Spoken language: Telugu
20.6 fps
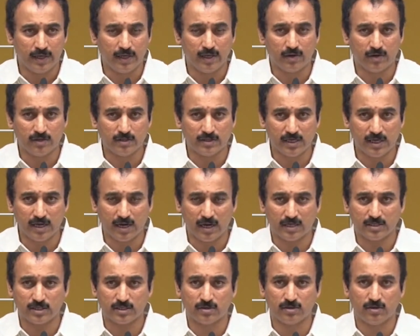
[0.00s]
ఈరోజు ఈ
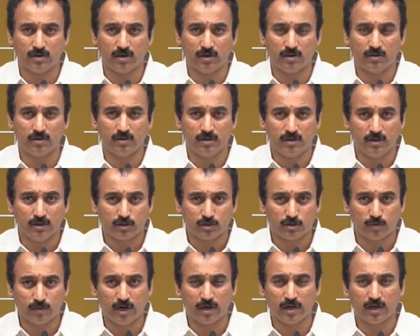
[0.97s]
రాష్ట్రంలో
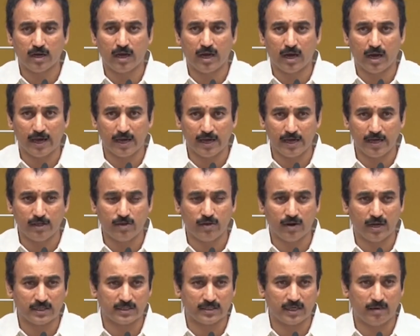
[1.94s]
సుమారుగా ఐదు
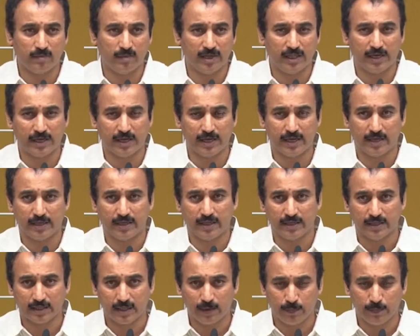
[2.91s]
లక్షల మందికి
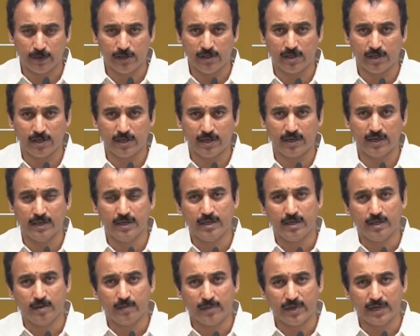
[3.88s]
తప్పించి
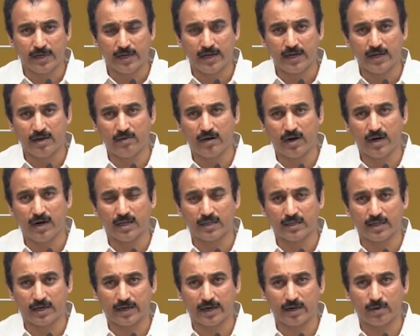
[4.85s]
మిగిలిన
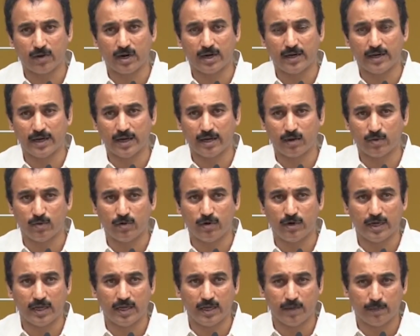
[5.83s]
వాళ్ళందరికీ కూడా అంటే
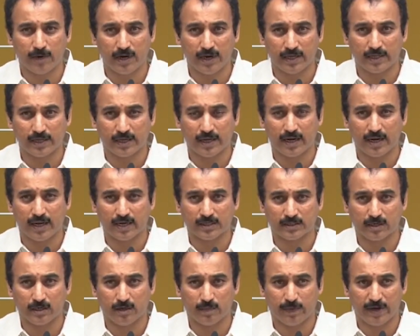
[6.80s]
కోటి పాతిక
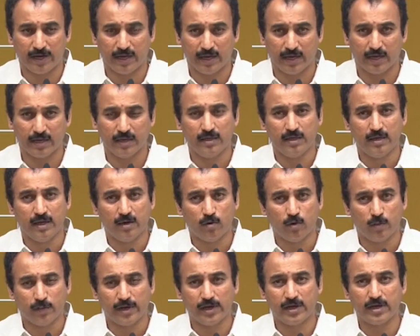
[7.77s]
లక్షల పైన
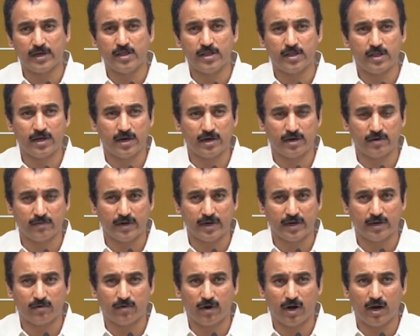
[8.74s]

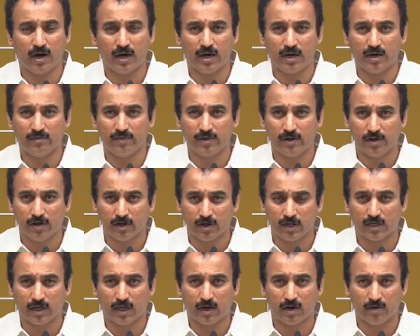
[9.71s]
ఉపయోగించేటువంటి వాహన
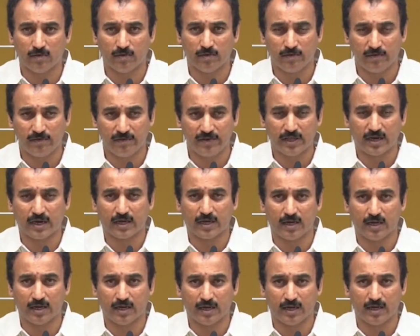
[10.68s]
వినియోగదారులు వివిధ
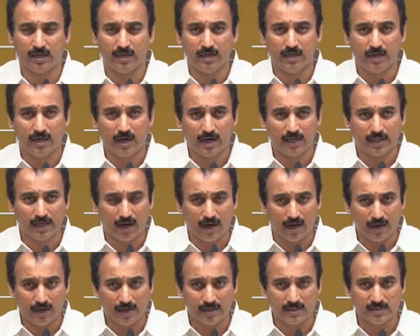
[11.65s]
రకాలుగా అది
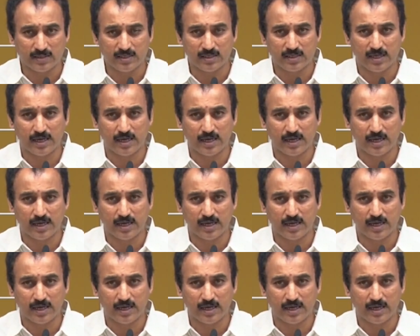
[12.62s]
ఆర్టీసీ